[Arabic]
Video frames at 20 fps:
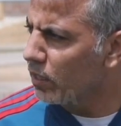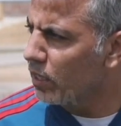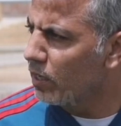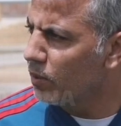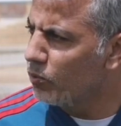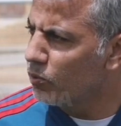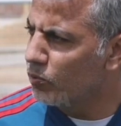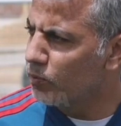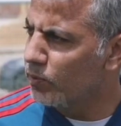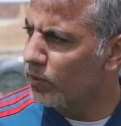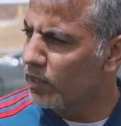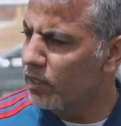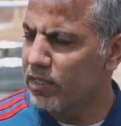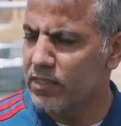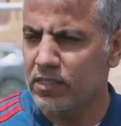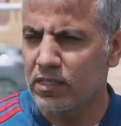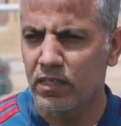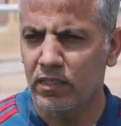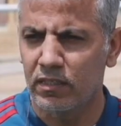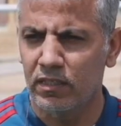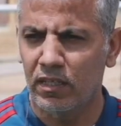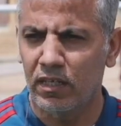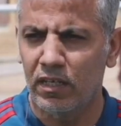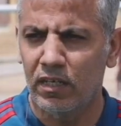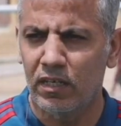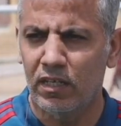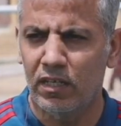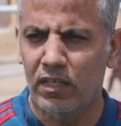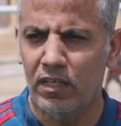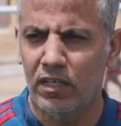قاموا بكسر
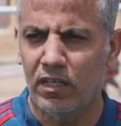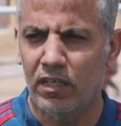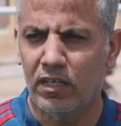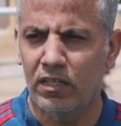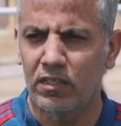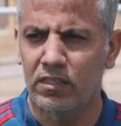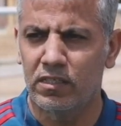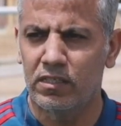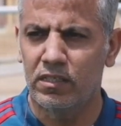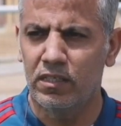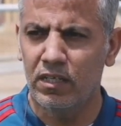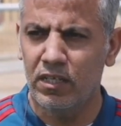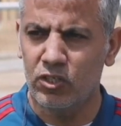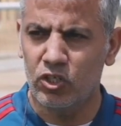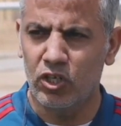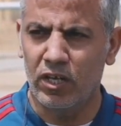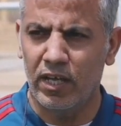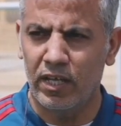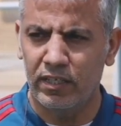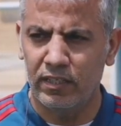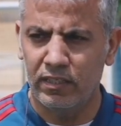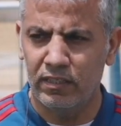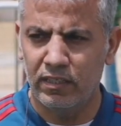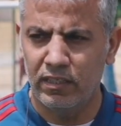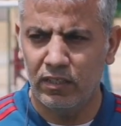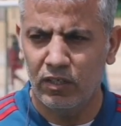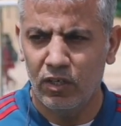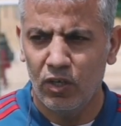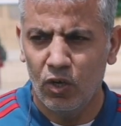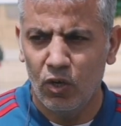ديال آه، السياج
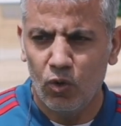الحديدي